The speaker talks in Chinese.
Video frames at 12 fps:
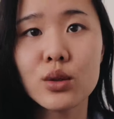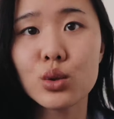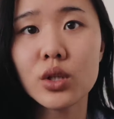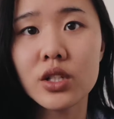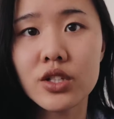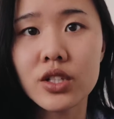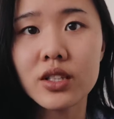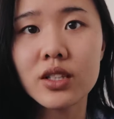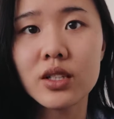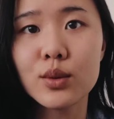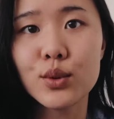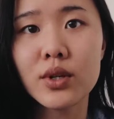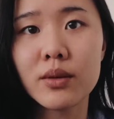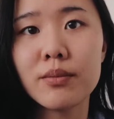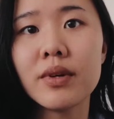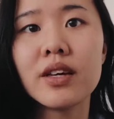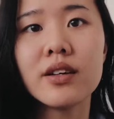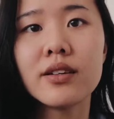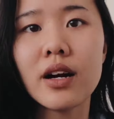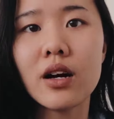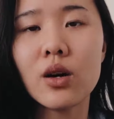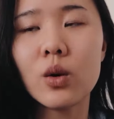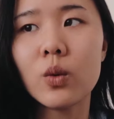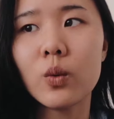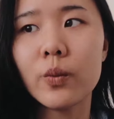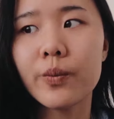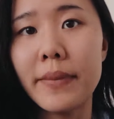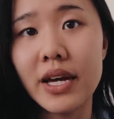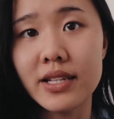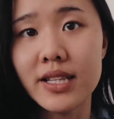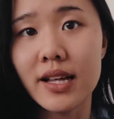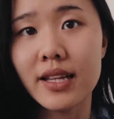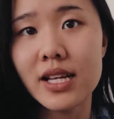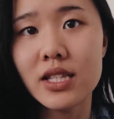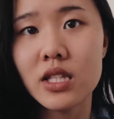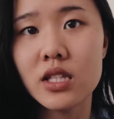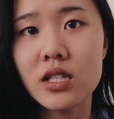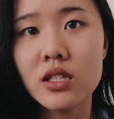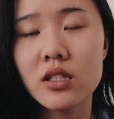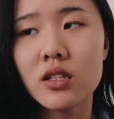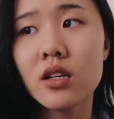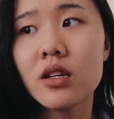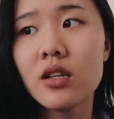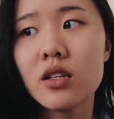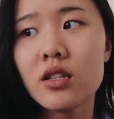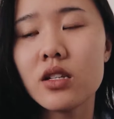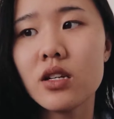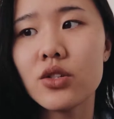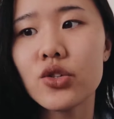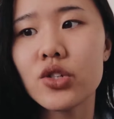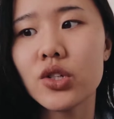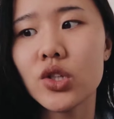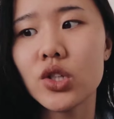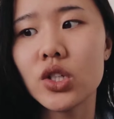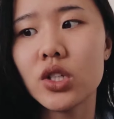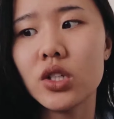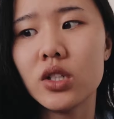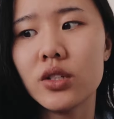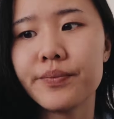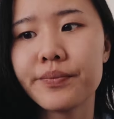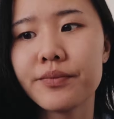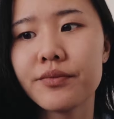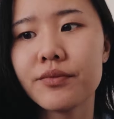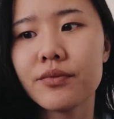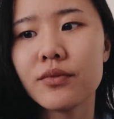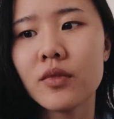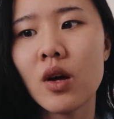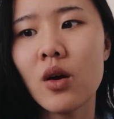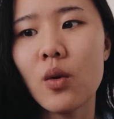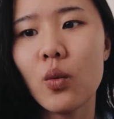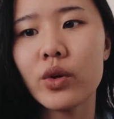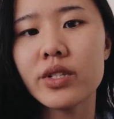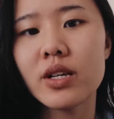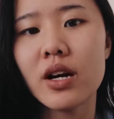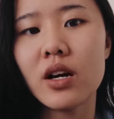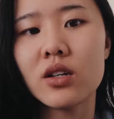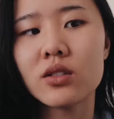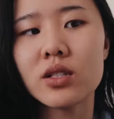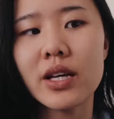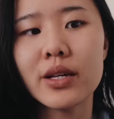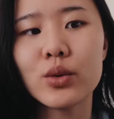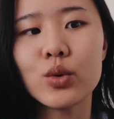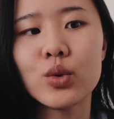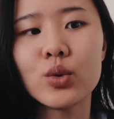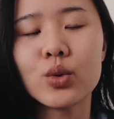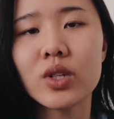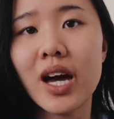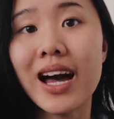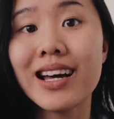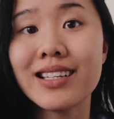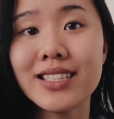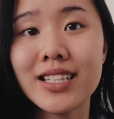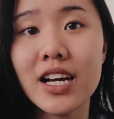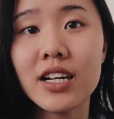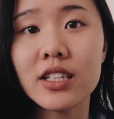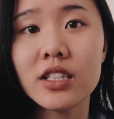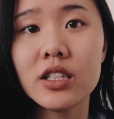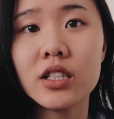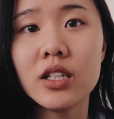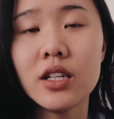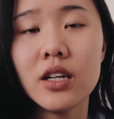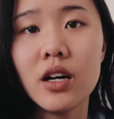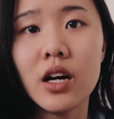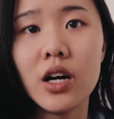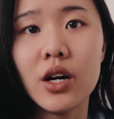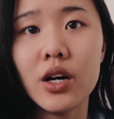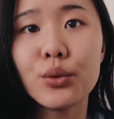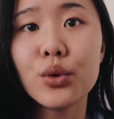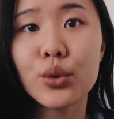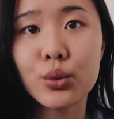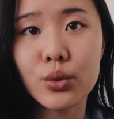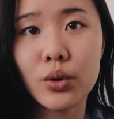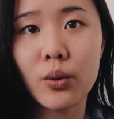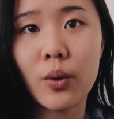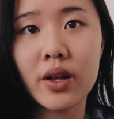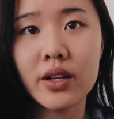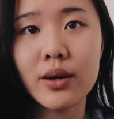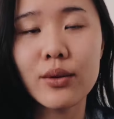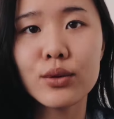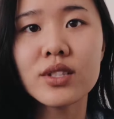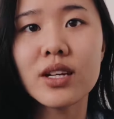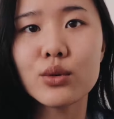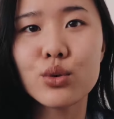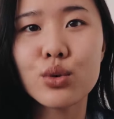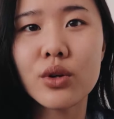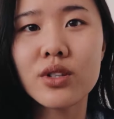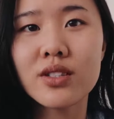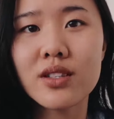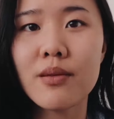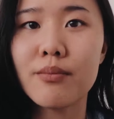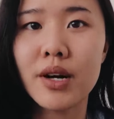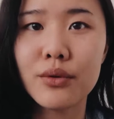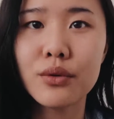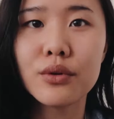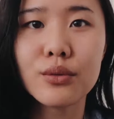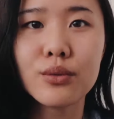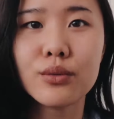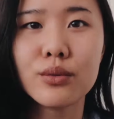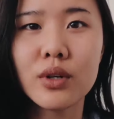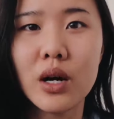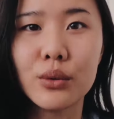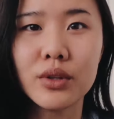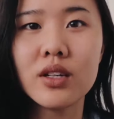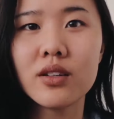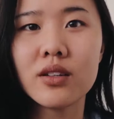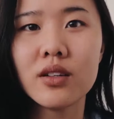写作的真题做一遍，然后背一下单词，接着呢。我想要再去看一下跟，呃，阅读有关的，因为我想最先把阅读搞定。